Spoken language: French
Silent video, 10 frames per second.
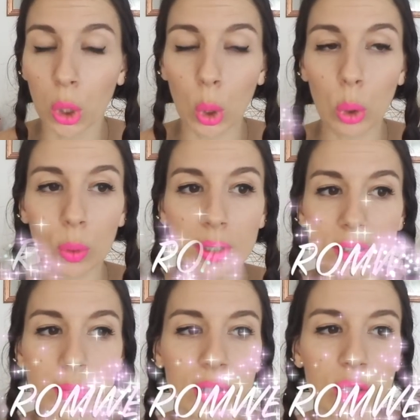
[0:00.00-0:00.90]
le nom
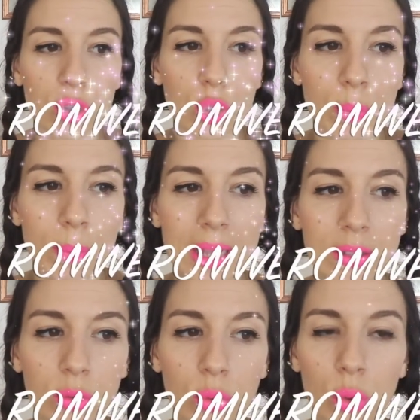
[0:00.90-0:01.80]
ici parce que je suis pas
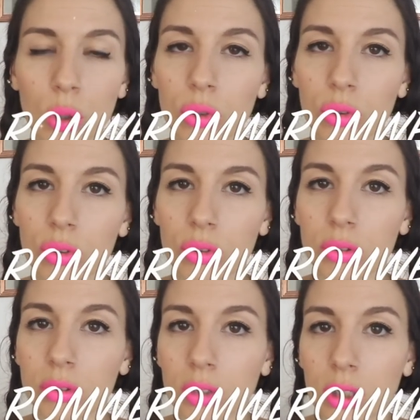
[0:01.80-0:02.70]
sûre
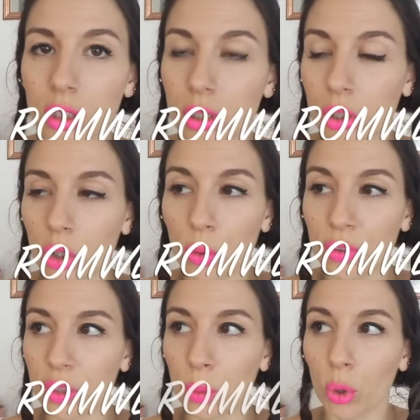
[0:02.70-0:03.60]
de comment
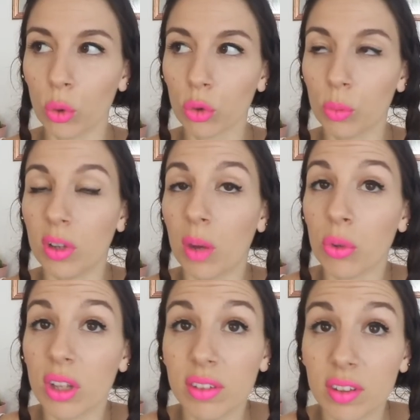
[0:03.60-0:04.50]
ça se prononce, mais à
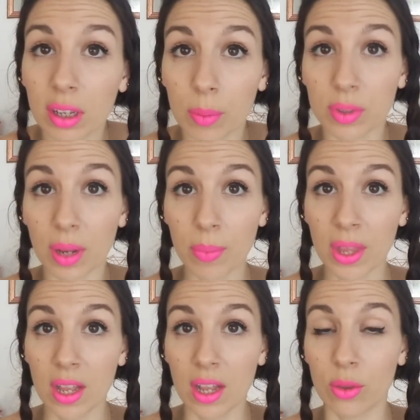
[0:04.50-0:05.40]
mon avis c'est comme ça.
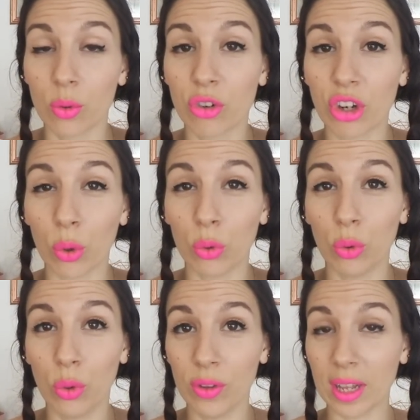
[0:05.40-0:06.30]
Donc j'ai
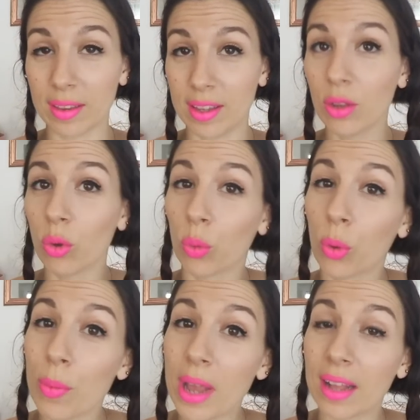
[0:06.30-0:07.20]
reçu deux articles. Donc
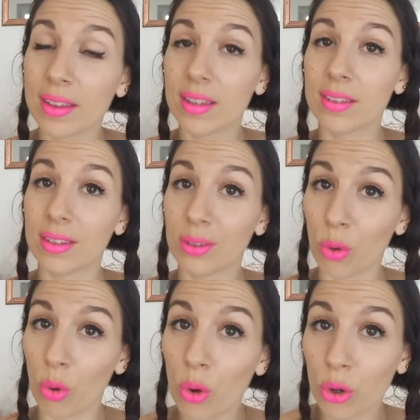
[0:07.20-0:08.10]
premier article c'est ce
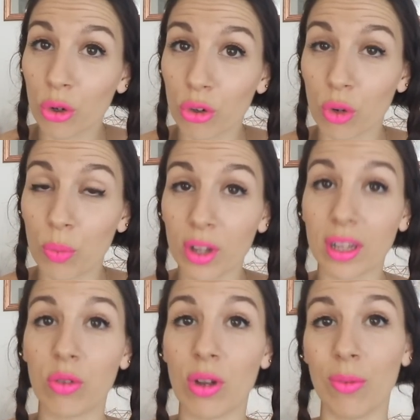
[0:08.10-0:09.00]
haut que je porte
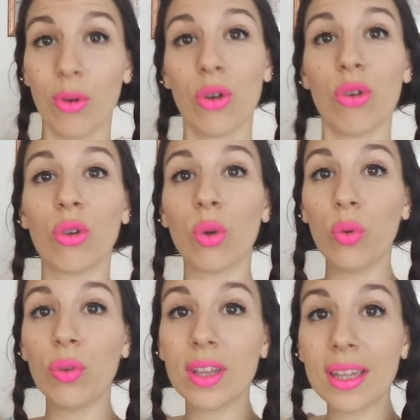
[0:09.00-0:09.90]
actuellement, que je
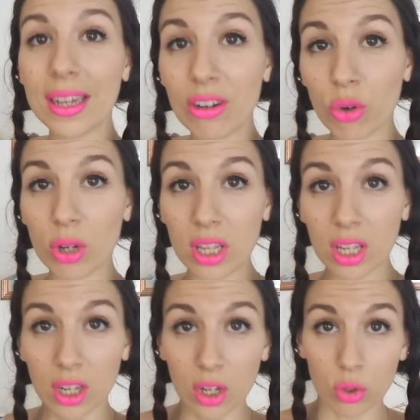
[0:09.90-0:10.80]
trouve très joli,
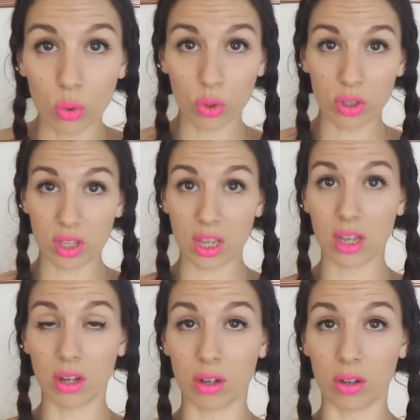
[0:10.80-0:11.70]
donc qui
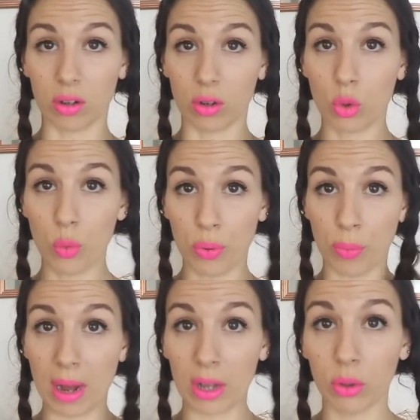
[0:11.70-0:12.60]
est euh, coupe
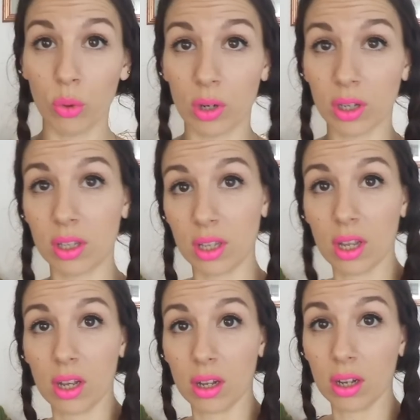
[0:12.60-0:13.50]
bardo, hein, qui
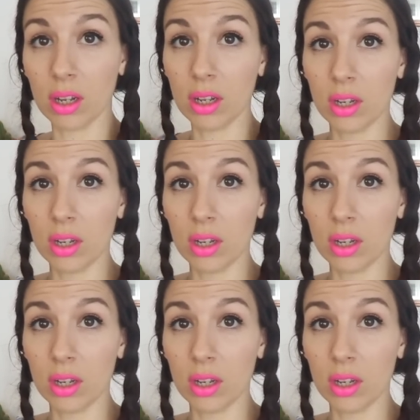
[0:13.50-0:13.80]
est euh,